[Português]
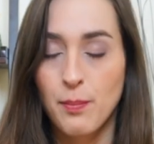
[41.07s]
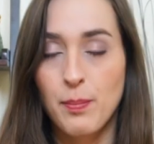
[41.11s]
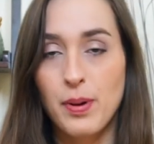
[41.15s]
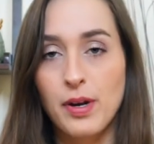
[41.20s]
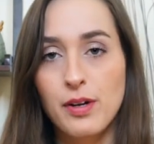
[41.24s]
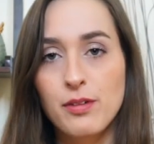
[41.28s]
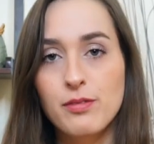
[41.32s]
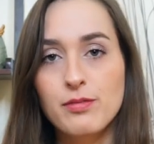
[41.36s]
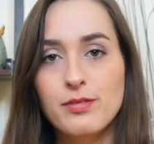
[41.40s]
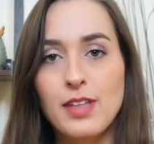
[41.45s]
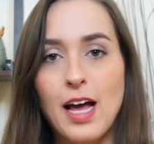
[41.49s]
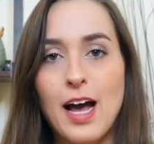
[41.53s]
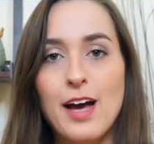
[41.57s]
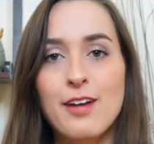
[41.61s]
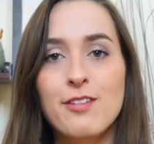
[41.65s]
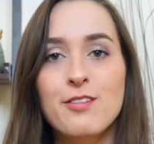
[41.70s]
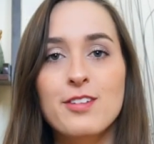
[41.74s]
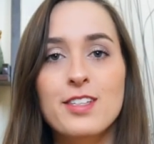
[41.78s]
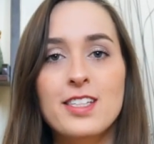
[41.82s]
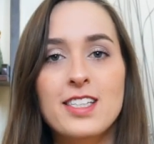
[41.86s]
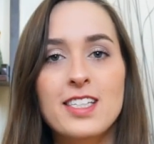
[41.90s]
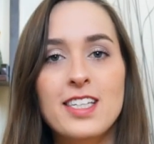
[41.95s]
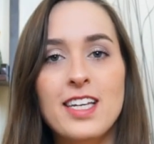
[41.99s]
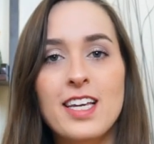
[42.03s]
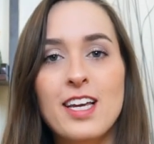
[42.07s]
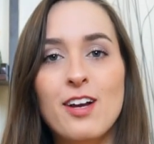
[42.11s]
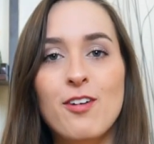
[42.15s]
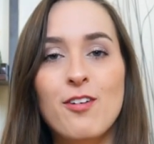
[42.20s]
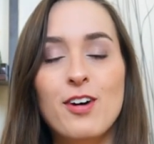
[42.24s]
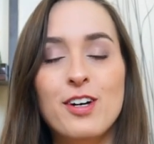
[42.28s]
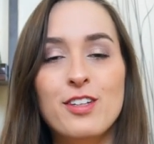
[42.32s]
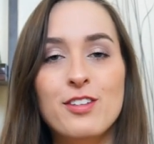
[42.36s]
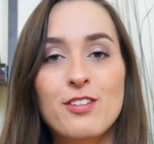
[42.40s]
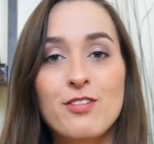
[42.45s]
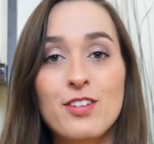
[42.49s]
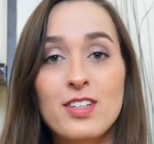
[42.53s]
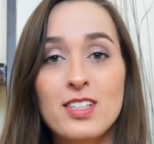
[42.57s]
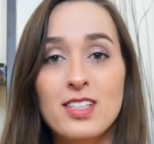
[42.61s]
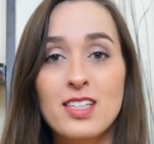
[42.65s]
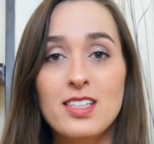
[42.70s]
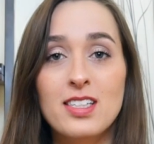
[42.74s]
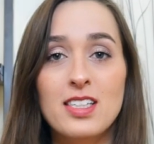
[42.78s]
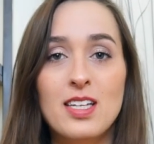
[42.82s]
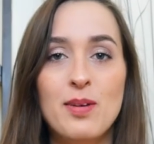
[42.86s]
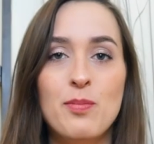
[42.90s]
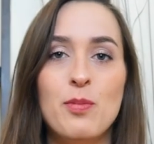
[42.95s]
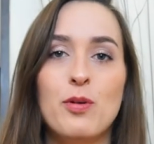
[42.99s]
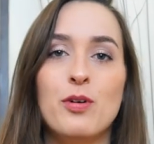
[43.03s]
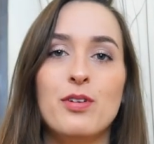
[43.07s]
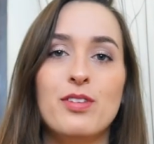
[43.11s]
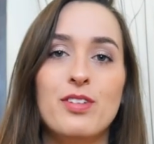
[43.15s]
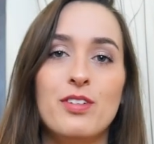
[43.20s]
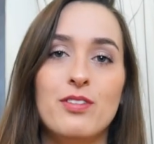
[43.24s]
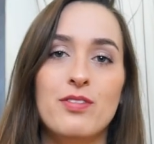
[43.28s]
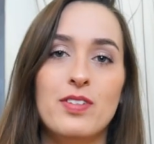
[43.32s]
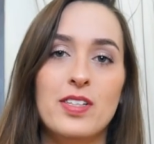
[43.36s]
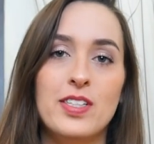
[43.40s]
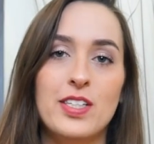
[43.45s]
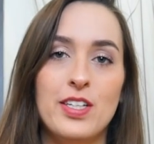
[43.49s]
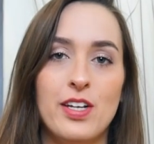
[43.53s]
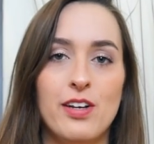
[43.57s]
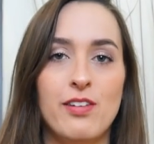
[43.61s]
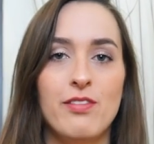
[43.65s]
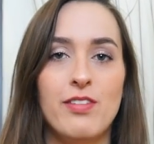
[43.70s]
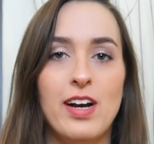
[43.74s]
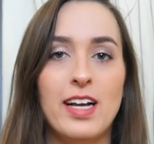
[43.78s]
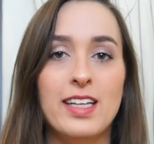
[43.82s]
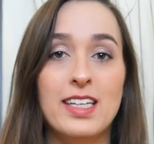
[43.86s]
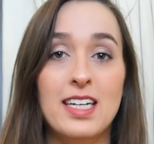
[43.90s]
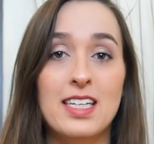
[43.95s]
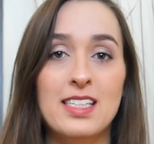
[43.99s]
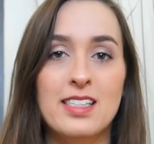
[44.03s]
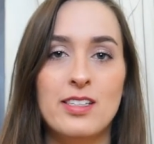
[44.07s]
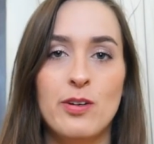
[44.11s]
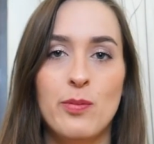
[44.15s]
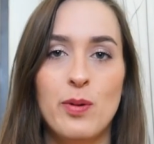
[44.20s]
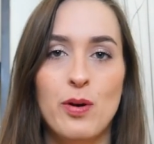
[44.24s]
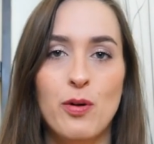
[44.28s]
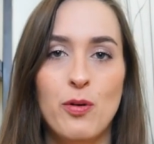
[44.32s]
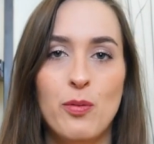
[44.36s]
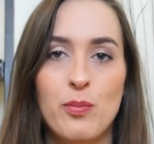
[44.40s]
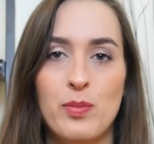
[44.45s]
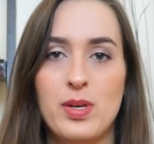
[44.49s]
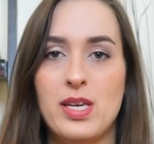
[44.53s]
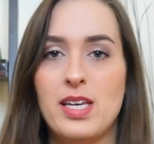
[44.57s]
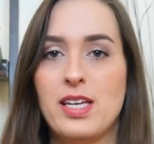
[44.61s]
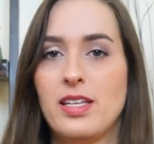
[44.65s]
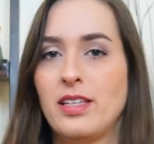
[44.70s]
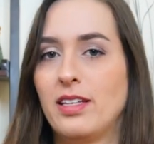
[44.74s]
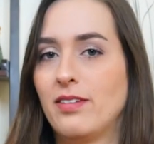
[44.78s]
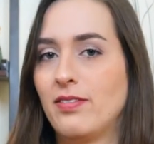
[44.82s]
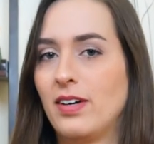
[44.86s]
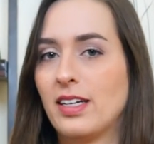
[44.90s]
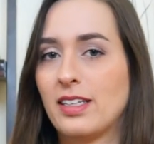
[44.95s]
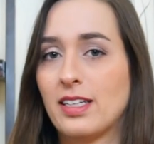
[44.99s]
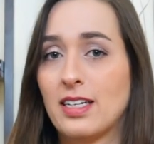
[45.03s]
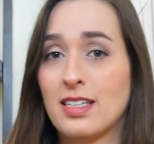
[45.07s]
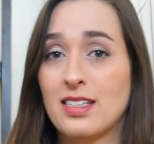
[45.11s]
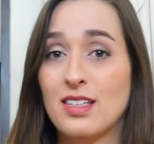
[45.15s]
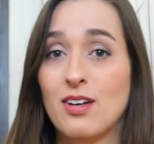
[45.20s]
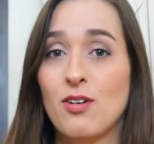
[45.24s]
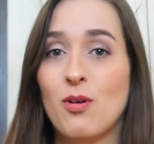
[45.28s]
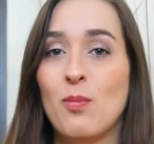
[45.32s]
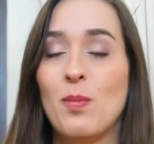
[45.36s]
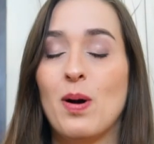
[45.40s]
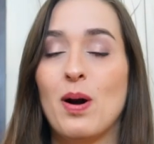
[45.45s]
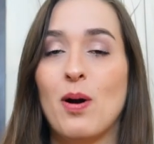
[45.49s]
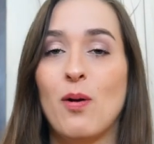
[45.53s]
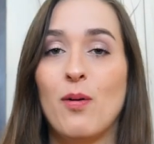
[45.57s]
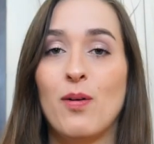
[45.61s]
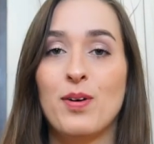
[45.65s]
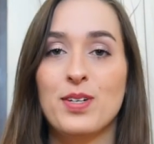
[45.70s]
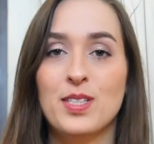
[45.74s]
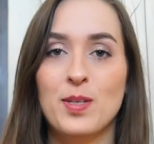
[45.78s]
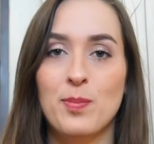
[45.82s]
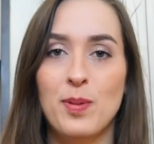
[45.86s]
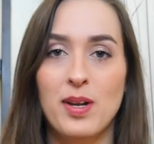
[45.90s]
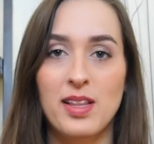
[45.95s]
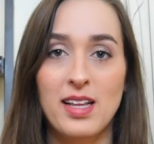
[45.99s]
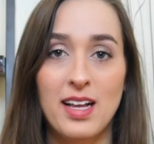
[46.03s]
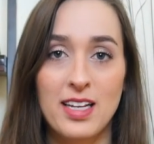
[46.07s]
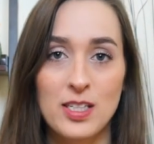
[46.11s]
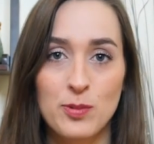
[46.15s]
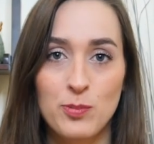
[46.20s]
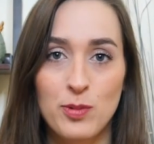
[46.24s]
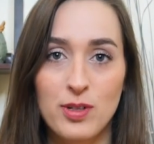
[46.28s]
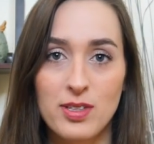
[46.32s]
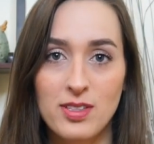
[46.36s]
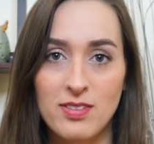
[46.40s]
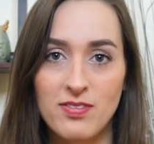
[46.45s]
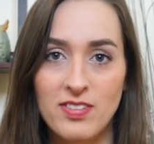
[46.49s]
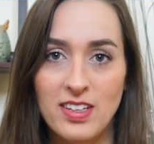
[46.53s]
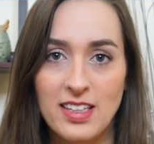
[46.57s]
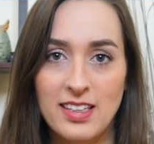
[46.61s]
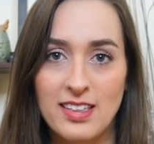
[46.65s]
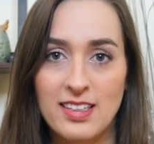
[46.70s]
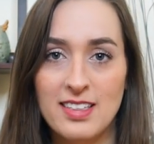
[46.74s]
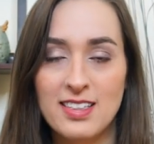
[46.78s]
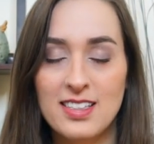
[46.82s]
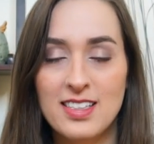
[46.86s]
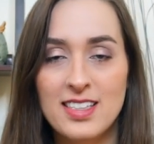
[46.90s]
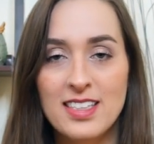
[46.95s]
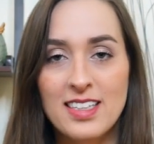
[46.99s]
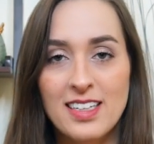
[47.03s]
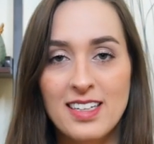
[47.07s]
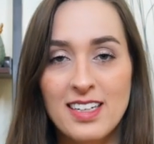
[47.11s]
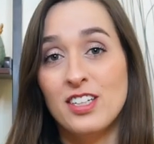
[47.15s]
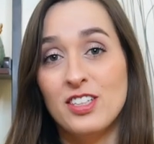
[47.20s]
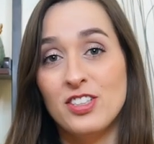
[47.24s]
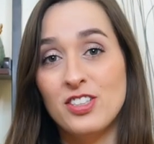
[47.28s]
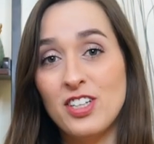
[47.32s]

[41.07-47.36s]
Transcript: Perguntaram se quando você se muda o vizinho vai trazer uma comida, vai trazer alguma coisa para dar as boas-vindas.